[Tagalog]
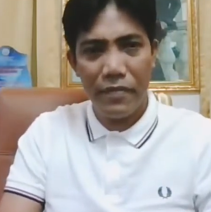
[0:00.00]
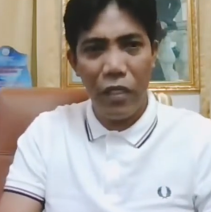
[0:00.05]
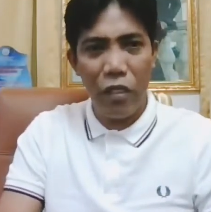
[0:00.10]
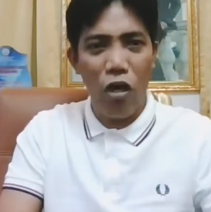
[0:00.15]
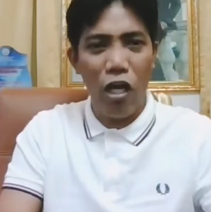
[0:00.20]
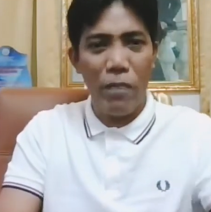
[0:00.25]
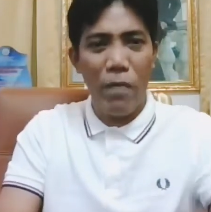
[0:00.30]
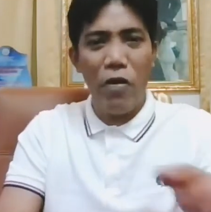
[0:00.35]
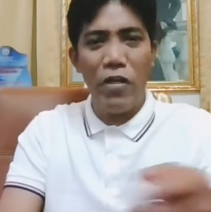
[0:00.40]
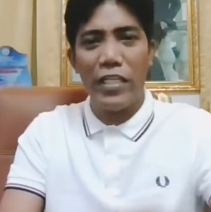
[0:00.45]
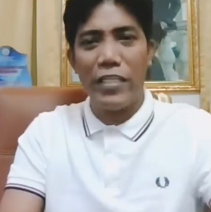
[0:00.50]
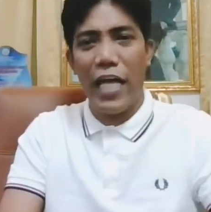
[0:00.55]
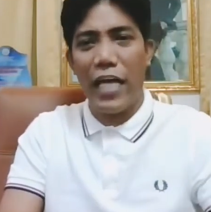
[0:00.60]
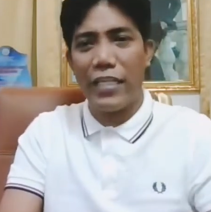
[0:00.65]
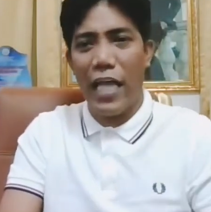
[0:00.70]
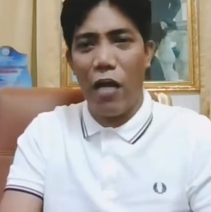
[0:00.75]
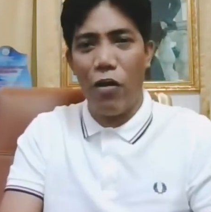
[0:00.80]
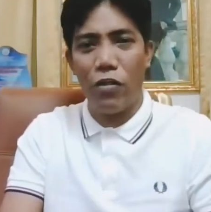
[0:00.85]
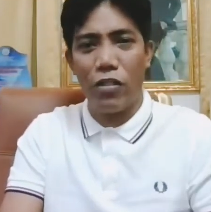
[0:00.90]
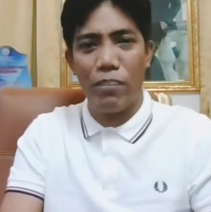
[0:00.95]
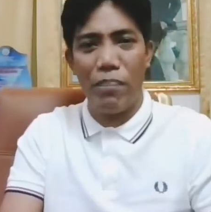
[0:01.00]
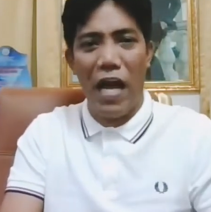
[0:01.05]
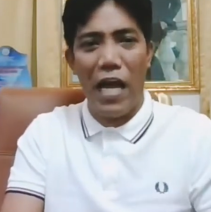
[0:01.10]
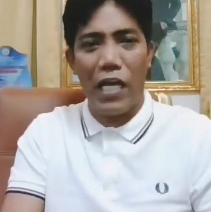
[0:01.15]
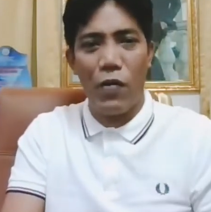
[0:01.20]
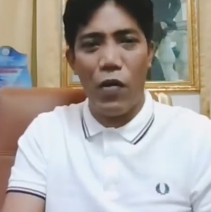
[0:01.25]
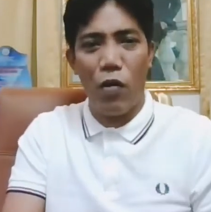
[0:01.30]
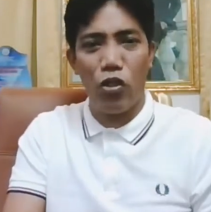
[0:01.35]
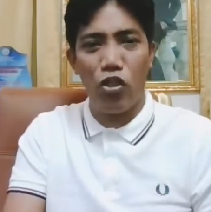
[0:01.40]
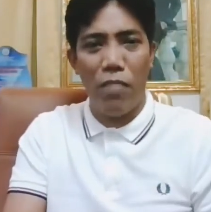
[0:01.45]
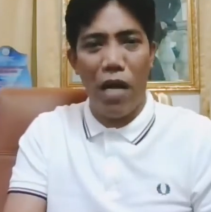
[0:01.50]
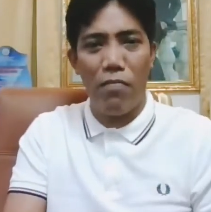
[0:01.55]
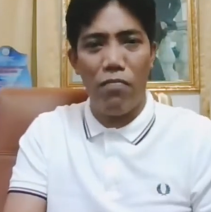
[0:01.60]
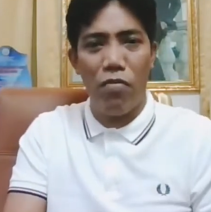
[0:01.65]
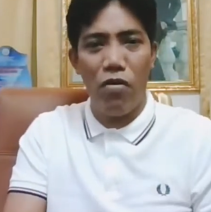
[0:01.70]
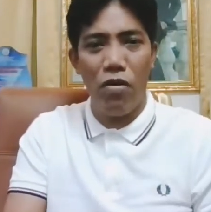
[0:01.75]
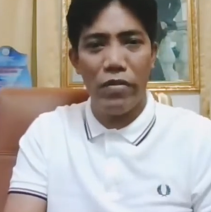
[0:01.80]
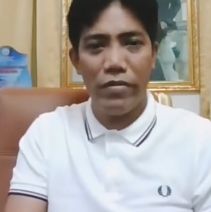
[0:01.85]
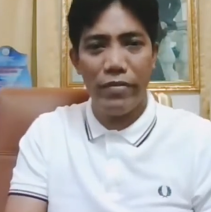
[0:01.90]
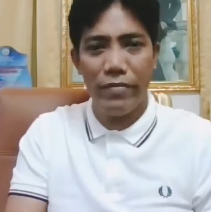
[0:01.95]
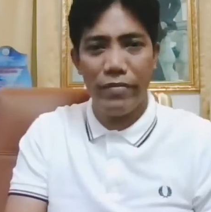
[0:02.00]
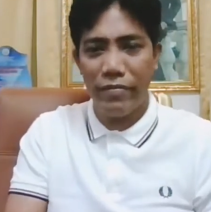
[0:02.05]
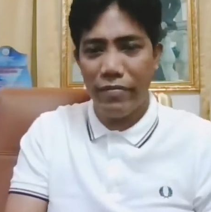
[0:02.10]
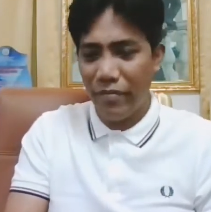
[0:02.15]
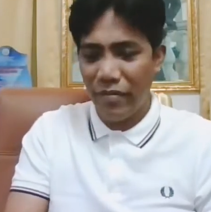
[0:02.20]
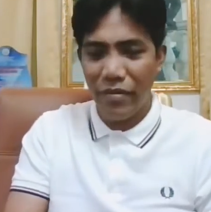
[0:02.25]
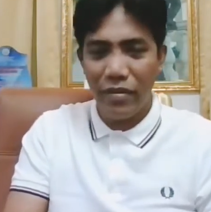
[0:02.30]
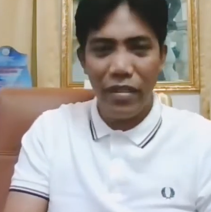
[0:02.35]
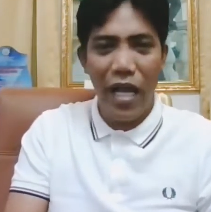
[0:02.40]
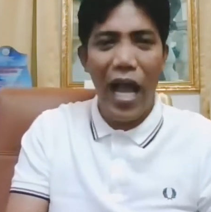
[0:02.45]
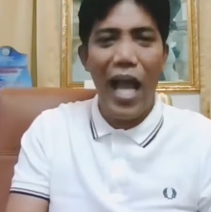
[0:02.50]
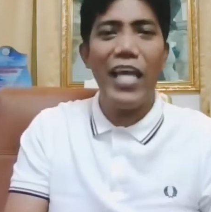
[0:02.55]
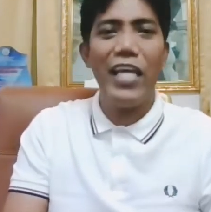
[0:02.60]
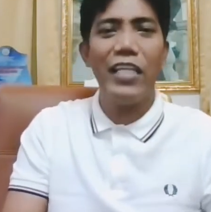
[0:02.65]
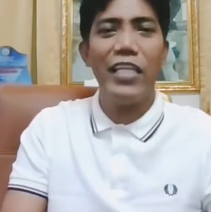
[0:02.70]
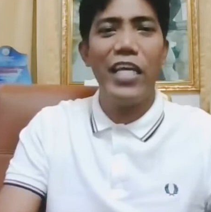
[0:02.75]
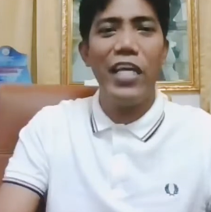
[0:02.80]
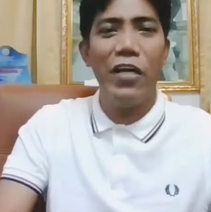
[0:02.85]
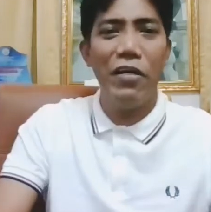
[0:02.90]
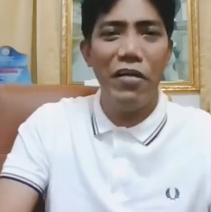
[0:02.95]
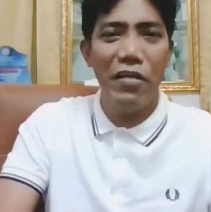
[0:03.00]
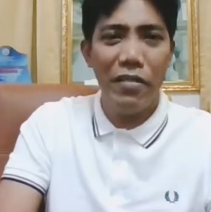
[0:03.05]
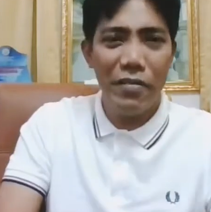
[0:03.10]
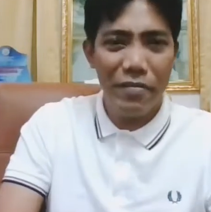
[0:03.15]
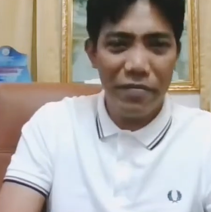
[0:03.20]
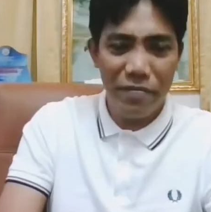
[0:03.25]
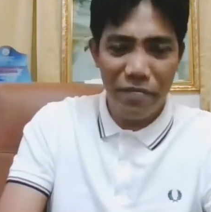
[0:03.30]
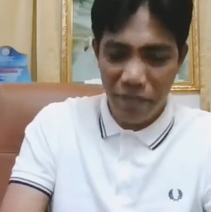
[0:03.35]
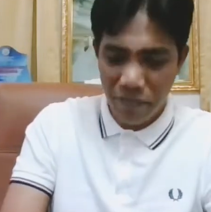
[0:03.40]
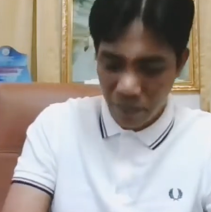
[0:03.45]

Yung iba ay natatakot, baka raw ako'y tumakbo. Ay hindi ho.